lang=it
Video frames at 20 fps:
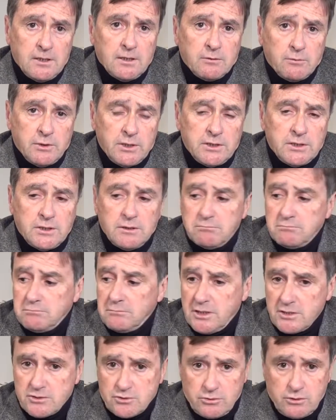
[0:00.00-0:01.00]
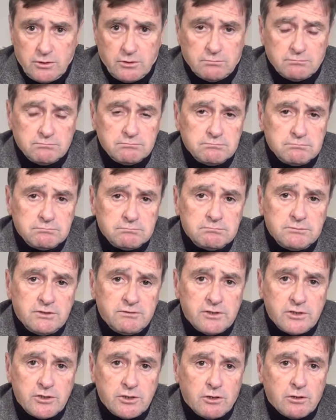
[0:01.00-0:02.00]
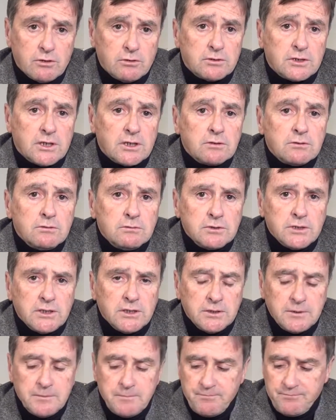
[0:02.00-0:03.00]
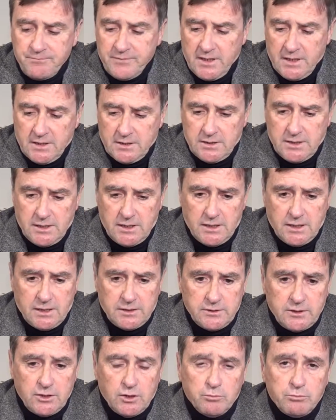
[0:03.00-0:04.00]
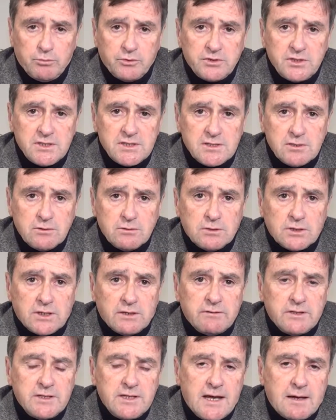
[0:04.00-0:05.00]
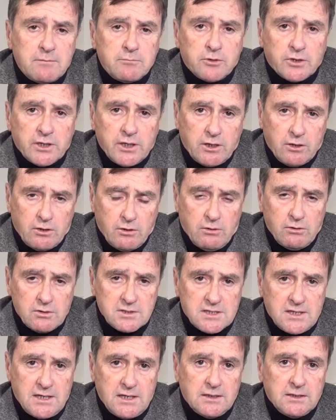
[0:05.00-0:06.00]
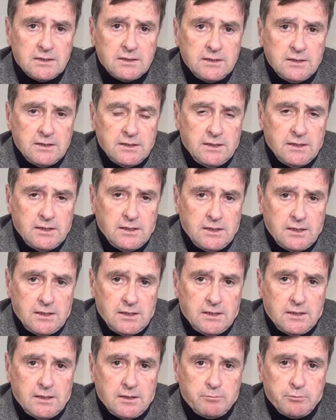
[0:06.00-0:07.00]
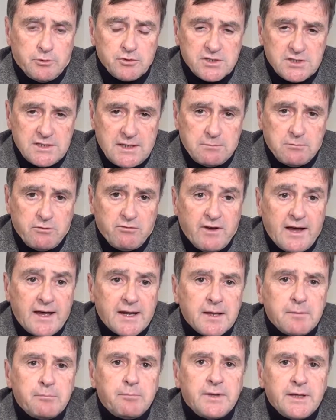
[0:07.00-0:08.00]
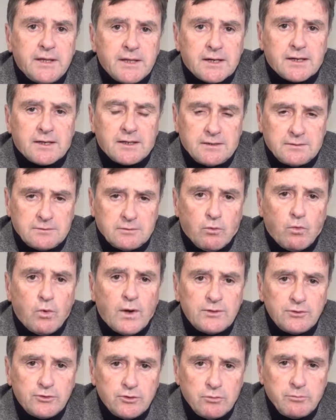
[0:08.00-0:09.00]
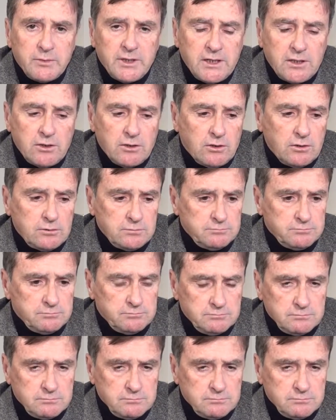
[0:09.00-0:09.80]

Quindi adesso io mi vedrò con alcuni dell'opposizione, dell vediamo che cosa eh, possiamo fare per quantomeno